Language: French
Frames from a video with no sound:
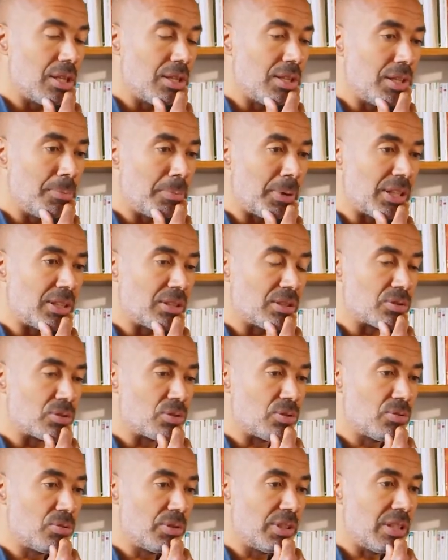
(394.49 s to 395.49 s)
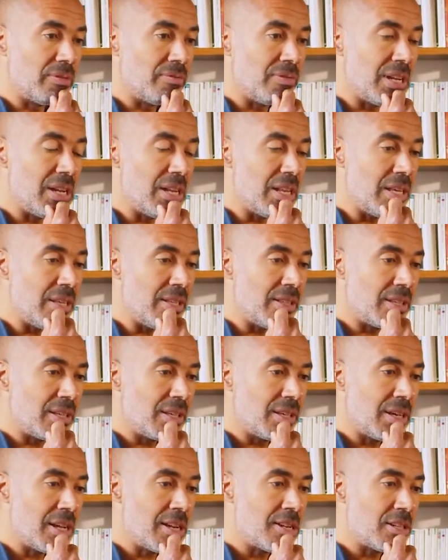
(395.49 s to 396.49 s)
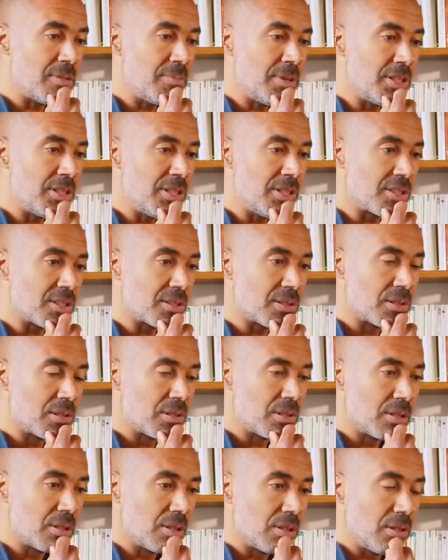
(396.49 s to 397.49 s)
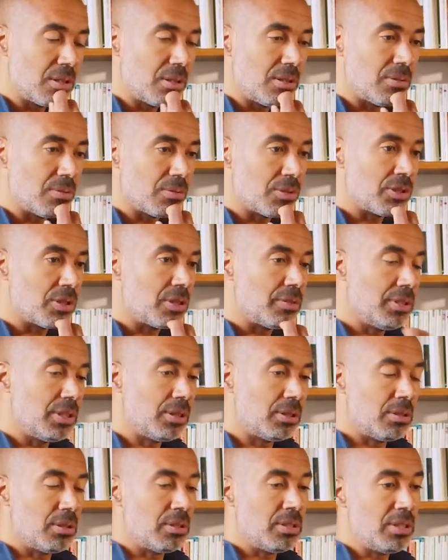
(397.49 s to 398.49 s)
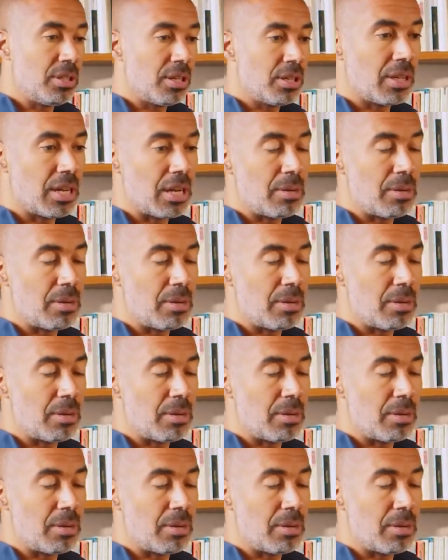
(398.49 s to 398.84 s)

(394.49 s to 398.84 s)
des prétentions et des velléités LGBTistes. Donc j'ai envie de te dire,